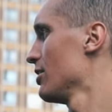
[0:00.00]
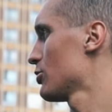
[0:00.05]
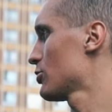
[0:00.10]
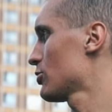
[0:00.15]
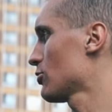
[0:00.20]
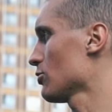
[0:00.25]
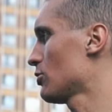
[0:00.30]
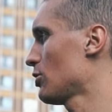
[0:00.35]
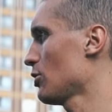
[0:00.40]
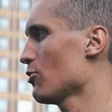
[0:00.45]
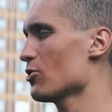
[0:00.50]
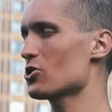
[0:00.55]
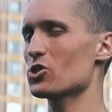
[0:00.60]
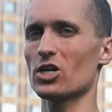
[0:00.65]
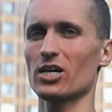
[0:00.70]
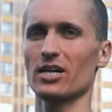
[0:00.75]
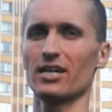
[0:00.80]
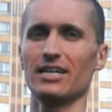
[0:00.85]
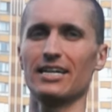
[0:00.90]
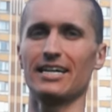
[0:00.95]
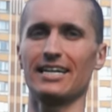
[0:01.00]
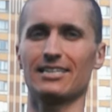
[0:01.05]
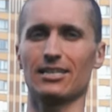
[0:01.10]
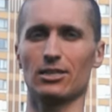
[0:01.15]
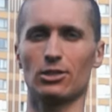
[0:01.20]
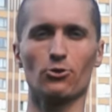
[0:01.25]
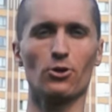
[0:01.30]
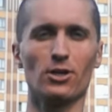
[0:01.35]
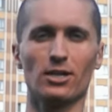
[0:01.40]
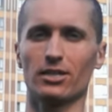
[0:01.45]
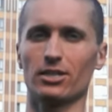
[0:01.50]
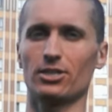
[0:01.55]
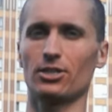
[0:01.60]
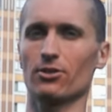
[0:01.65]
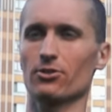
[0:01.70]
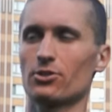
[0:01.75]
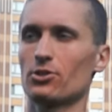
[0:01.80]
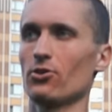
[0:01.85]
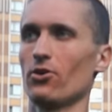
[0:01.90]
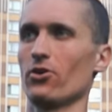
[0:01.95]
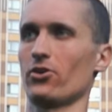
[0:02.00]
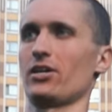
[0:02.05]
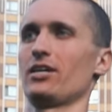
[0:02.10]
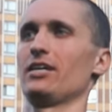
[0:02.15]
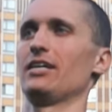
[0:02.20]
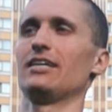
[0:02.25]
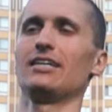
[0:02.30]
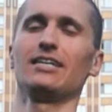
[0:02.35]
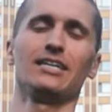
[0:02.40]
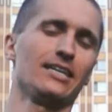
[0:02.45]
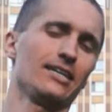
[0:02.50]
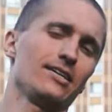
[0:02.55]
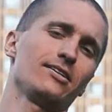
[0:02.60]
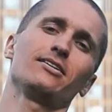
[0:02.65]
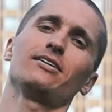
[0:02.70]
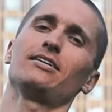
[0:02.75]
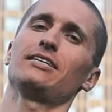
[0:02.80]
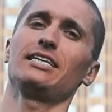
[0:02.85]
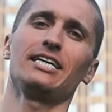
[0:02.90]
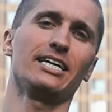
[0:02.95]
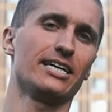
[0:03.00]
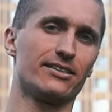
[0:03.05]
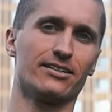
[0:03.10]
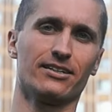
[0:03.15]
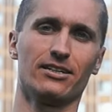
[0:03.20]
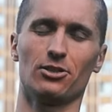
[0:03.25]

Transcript: что трешка это только щелчок. А, нет,